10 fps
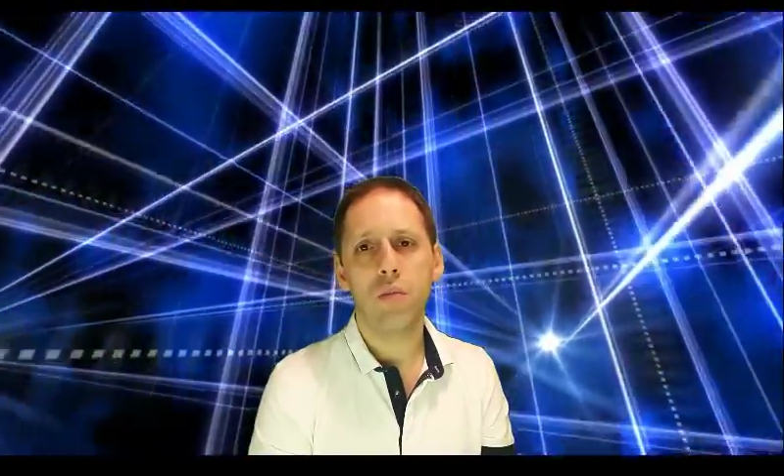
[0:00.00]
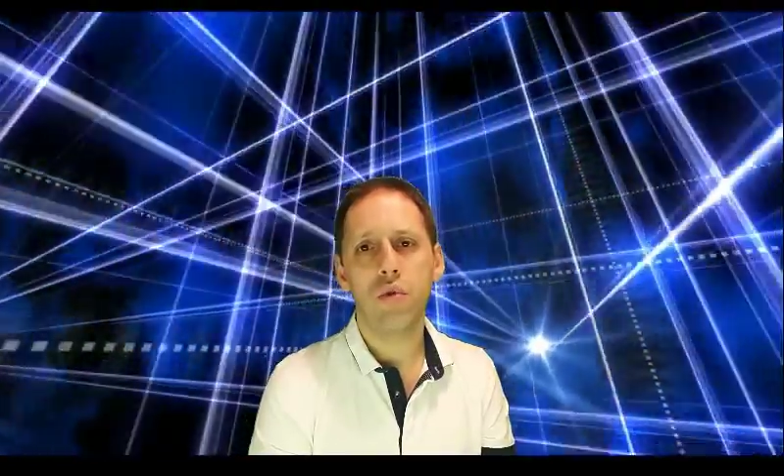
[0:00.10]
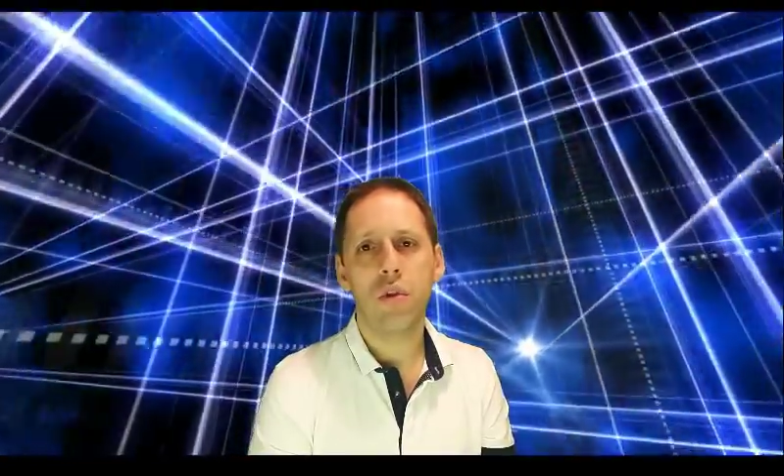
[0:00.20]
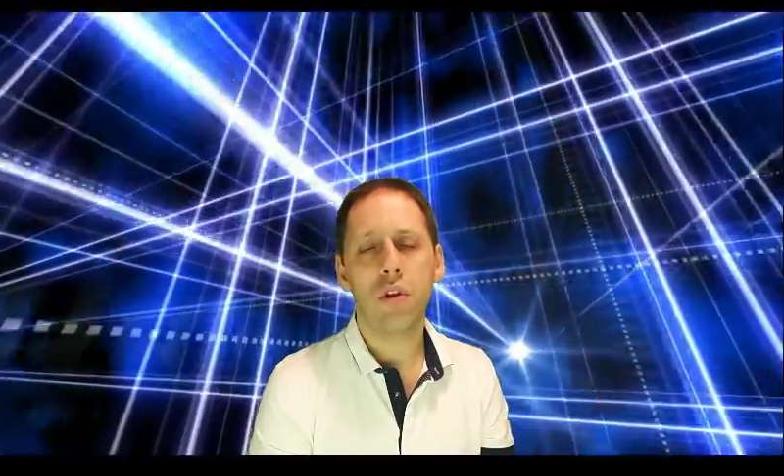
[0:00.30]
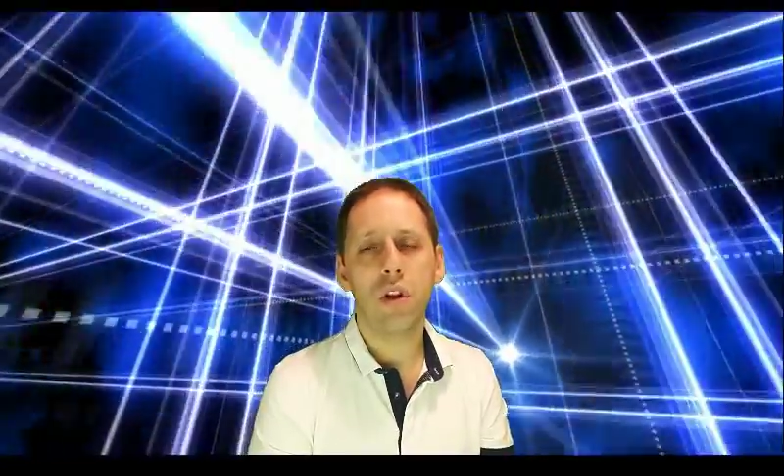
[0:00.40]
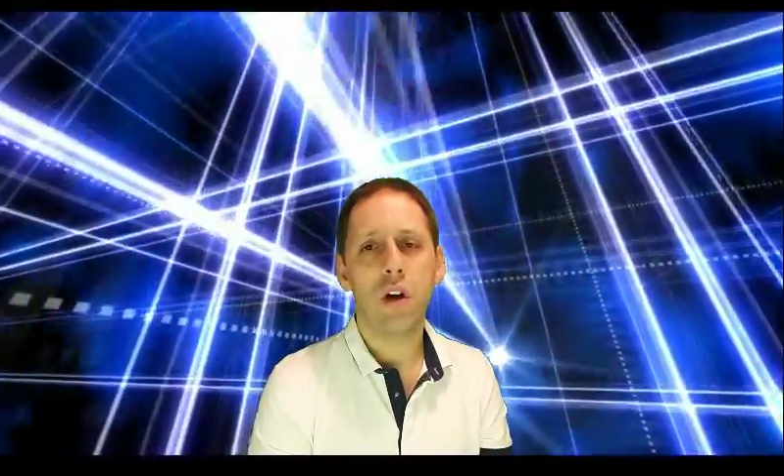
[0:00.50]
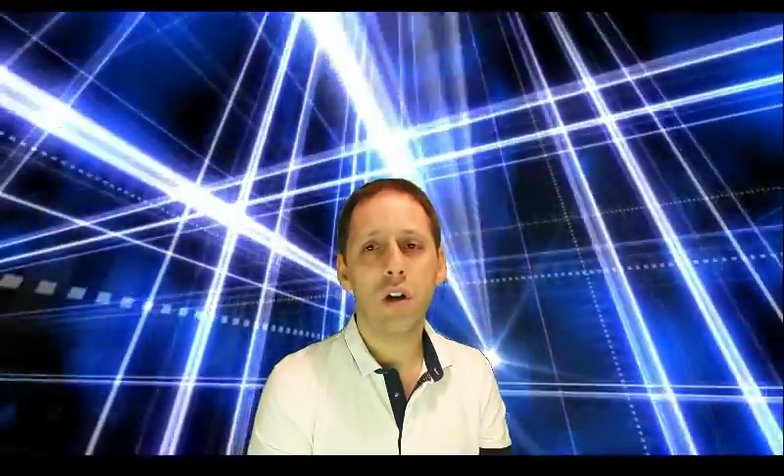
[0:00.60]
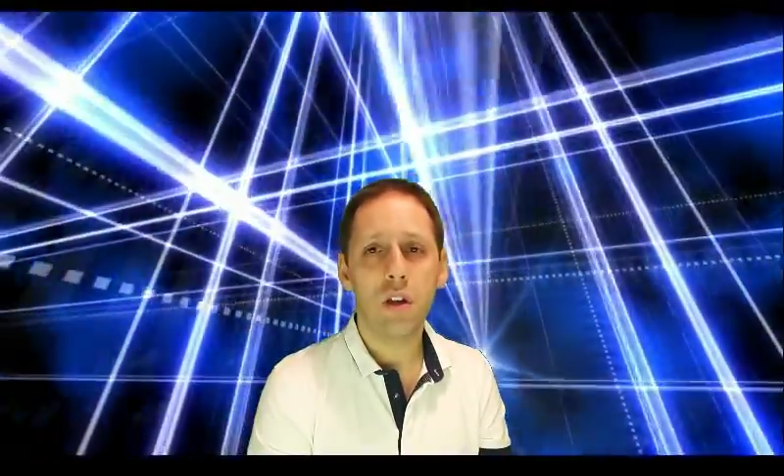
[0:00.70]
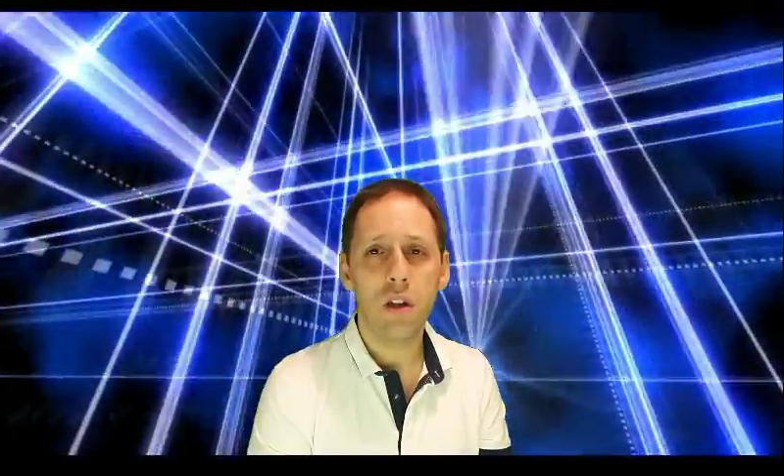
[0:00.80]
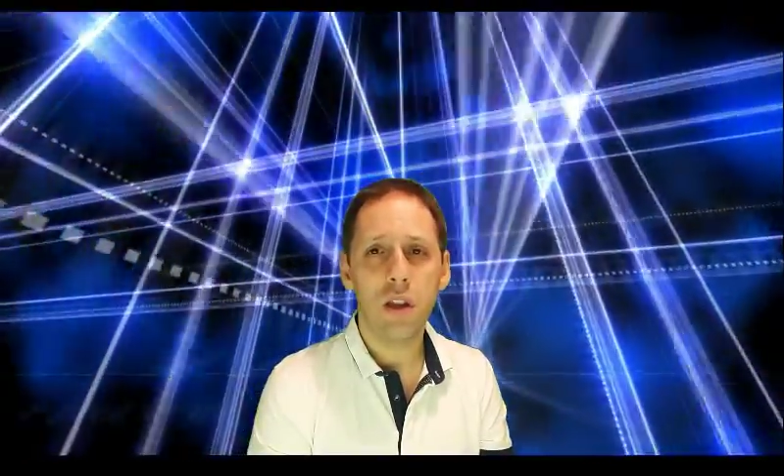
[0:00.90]
Bunun dışında
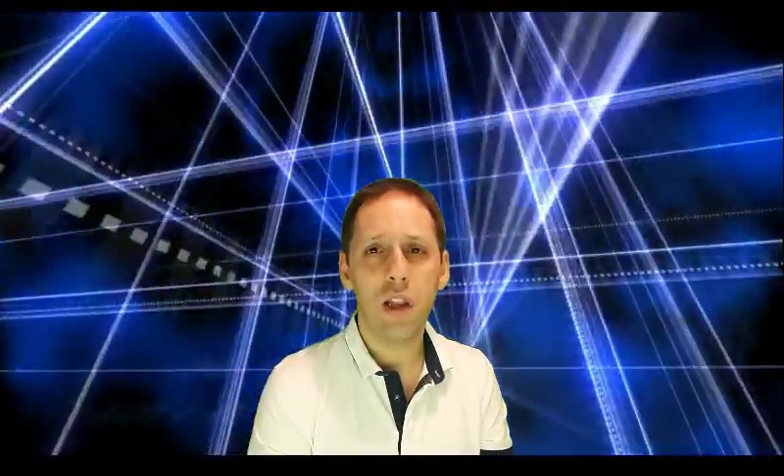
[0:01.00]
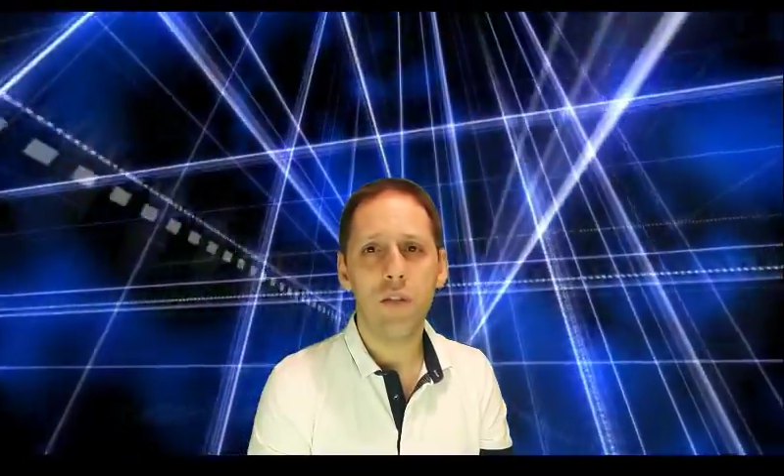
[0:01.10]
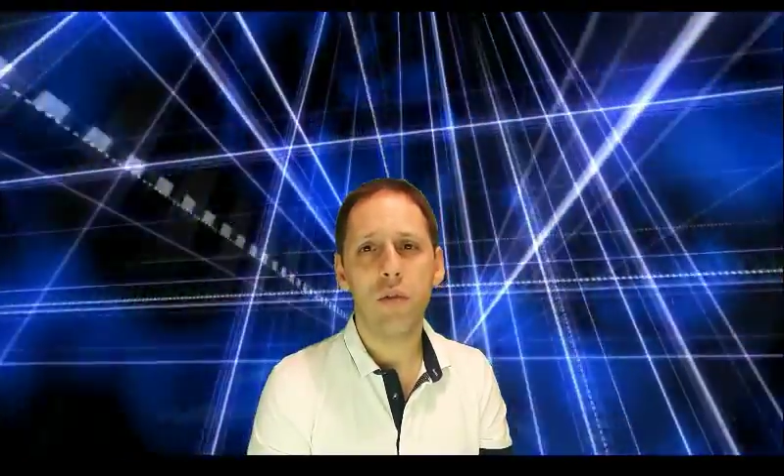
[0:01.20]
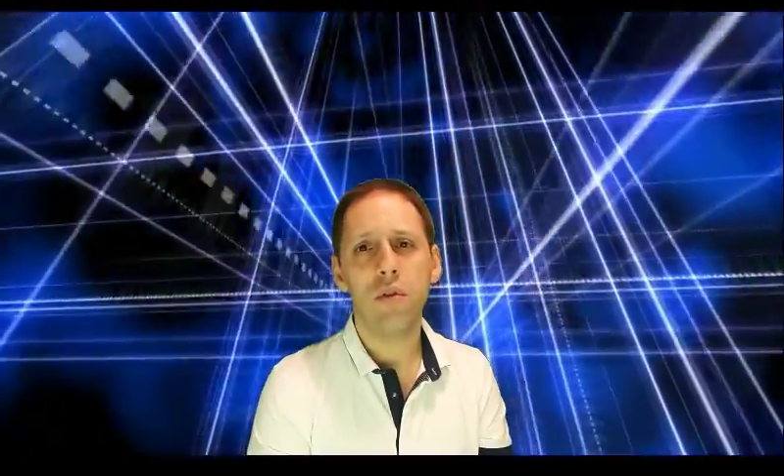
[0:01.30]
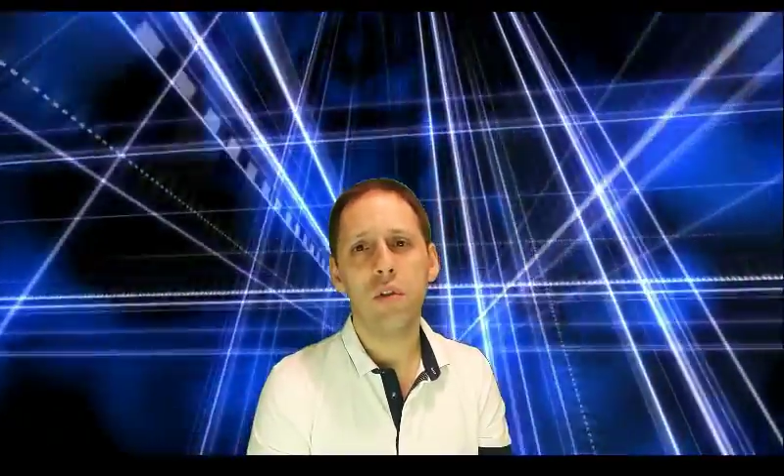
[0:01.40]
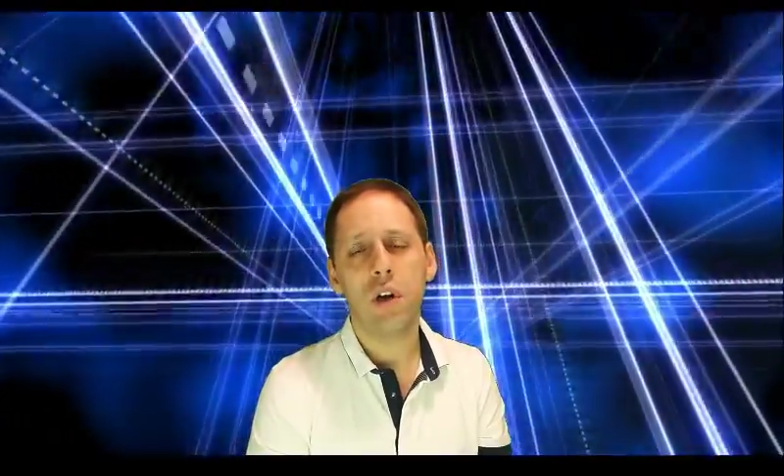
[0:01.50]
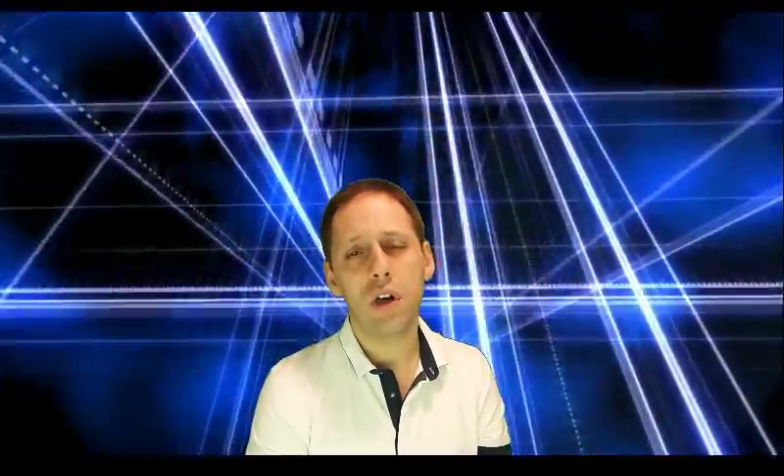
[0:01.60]
akıllı telefon,